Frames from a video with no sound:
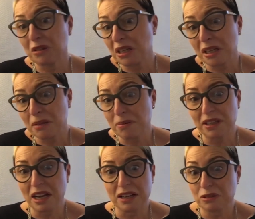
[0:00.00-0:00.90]
ieri per
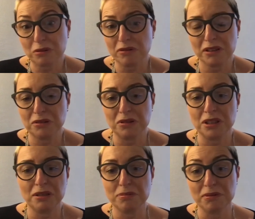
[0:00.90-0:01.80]
caso, ho trovato
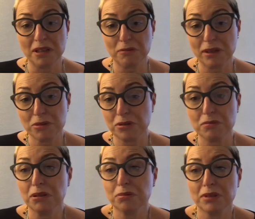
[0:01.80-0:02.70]
ieri, nel quale mi sono
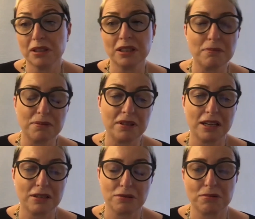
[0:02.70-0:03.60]
imbattuta ieri per
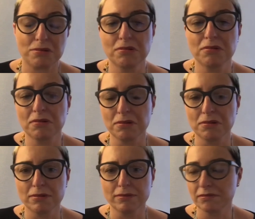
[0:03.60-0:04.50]
caso
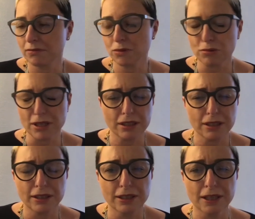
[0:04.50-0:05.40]
su, su
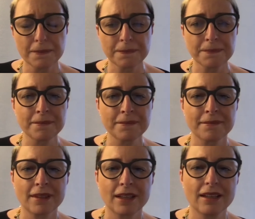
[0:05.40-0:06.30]
LinkedIn.
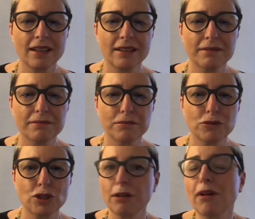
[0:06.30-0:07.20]
Eh,
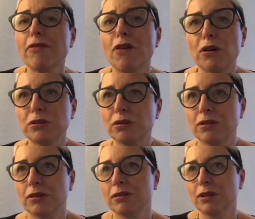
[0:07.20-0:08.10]
c'era una
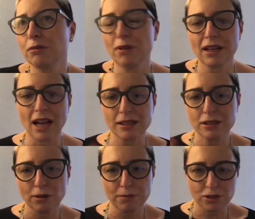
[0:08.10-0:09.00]
foto di un
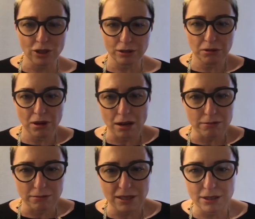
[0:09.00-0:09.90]
ragazzo abbracciato a
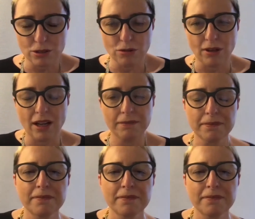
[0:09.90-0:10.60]
una signora